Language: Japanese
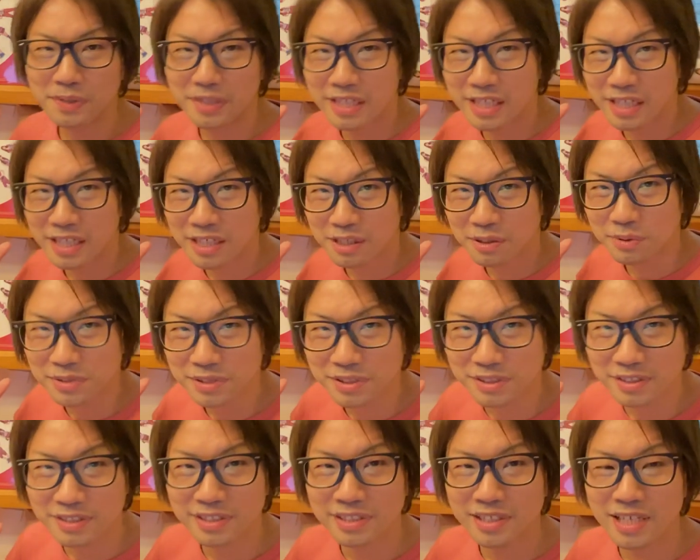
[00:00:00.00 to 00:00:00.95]
1個
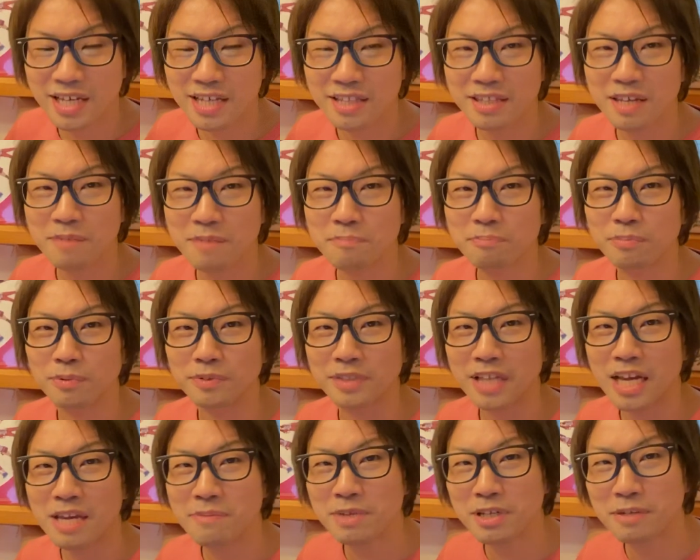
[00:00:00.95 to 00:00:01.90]
すっげえ
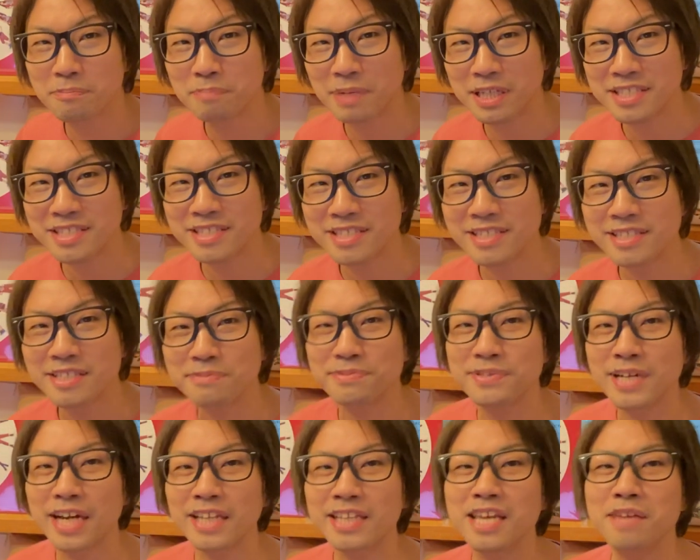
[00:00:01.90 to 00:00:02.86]
テンポタイミングバッチリで
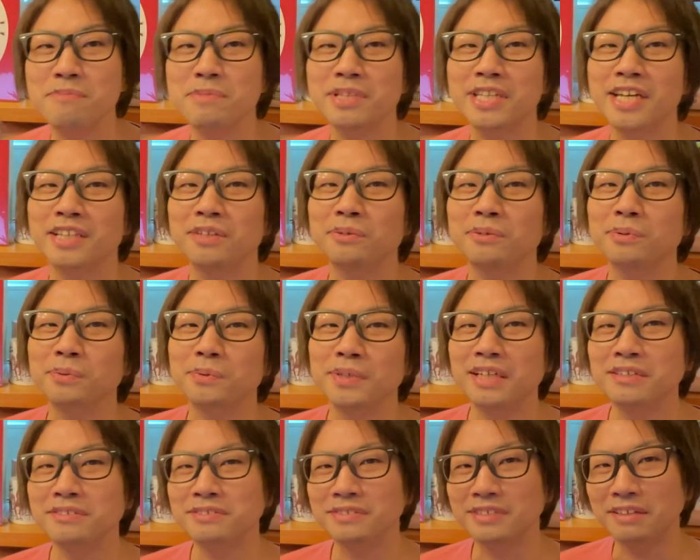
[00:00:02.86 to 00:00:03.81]
振らねえみたいなことを
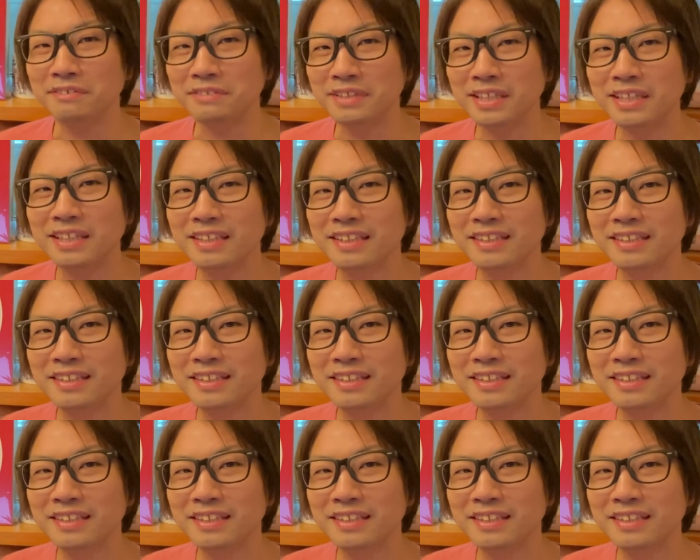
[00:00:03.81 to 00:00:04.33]
やるんだよね